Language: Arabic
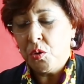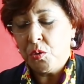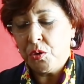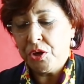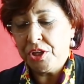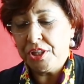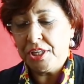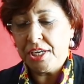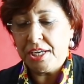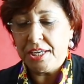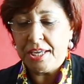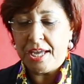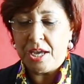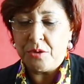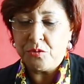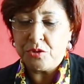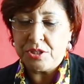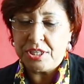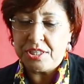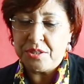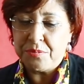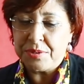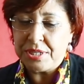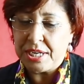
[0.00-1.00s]
وحنايا
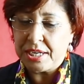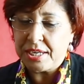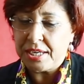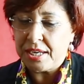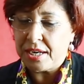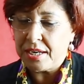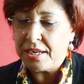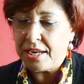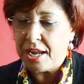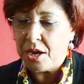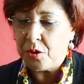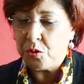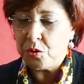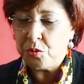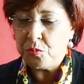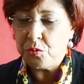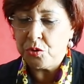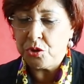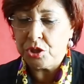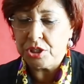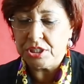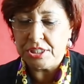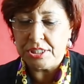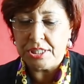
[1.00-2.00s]
عاوتاني ابتكرناهم
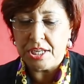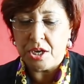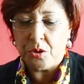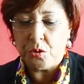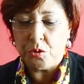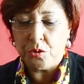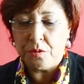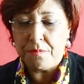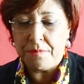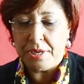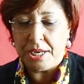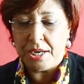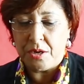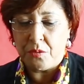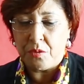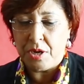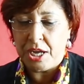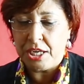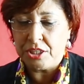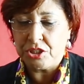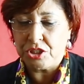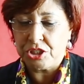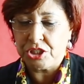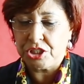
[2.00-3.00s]
وخديناهم على
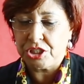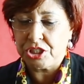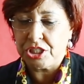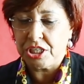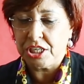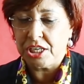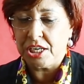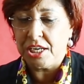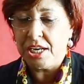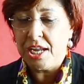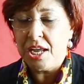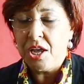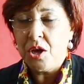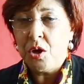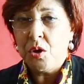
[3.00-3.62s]
واحد الشكل